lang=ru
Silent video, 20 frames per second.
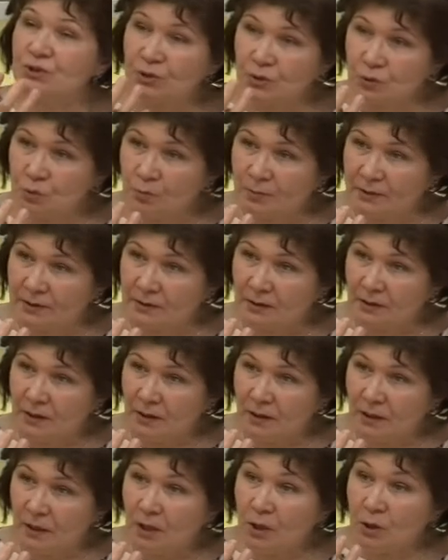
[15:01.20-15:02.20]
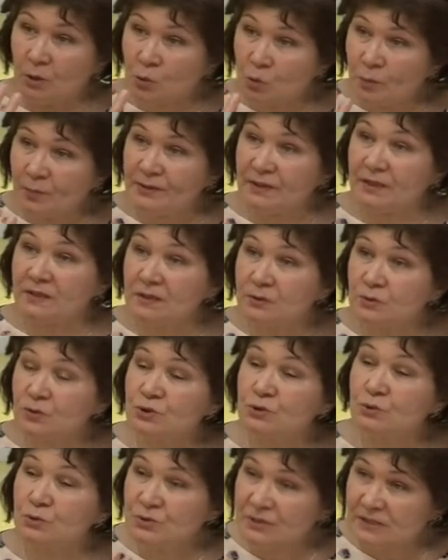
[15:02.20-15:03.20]
рупор. Рупор это то,
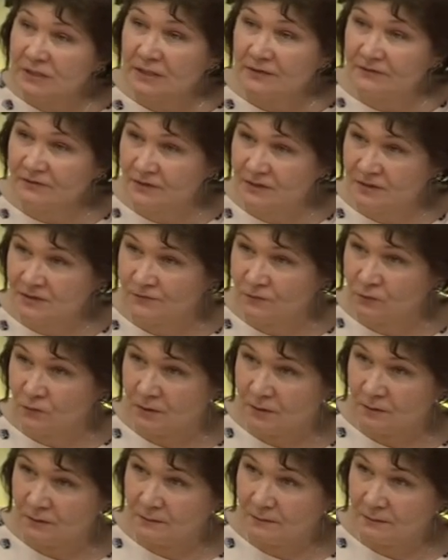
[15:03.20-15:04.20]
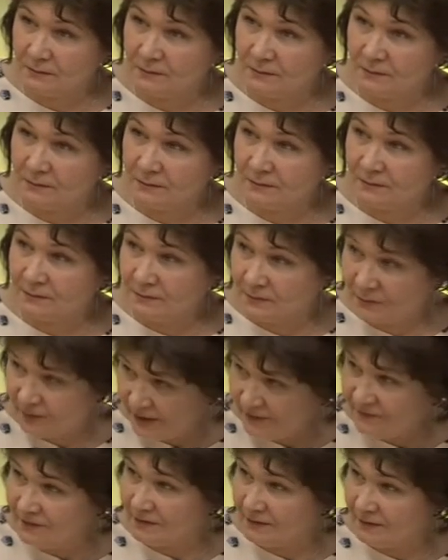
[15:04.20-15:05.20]
что усиливает звук. Так.
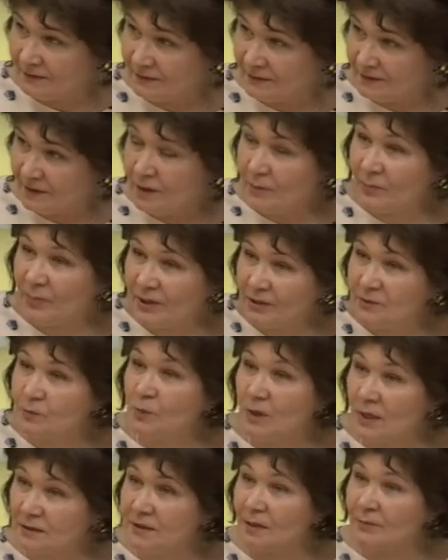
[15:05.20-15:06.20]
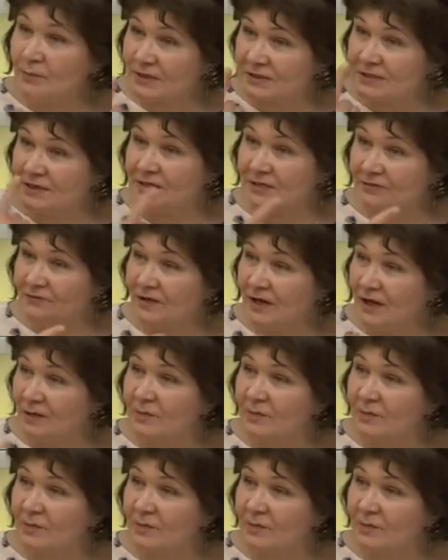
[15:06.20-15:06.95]
Правильно? Да. Поэтому, когда мы разогреваем